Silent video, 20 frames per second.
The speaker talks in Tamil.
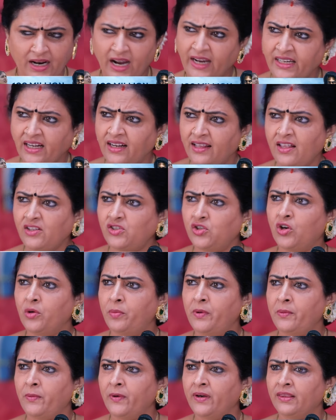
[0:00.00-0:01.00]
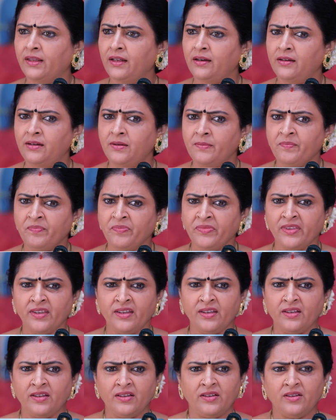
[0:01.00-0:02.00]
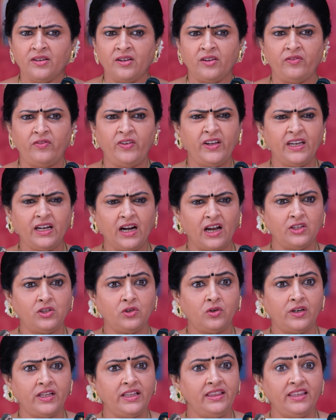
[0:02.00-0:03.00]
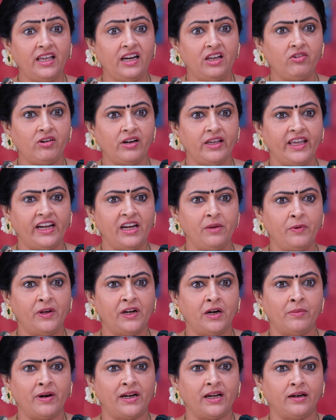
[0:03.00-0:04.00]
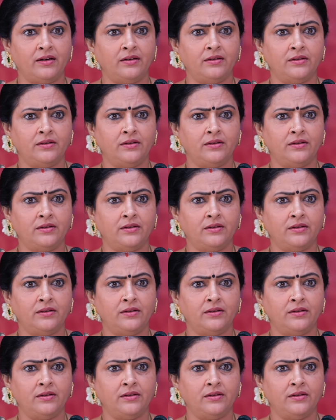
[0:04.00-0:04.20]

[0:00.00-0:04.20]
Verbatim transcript: மகா என்னதான் சொக்கப்படி போட்டிருந்தாலும் விக்ரம் அதுக்குள்ள இந்த அளவுக்குலாம் இறங்கி போயிருக்க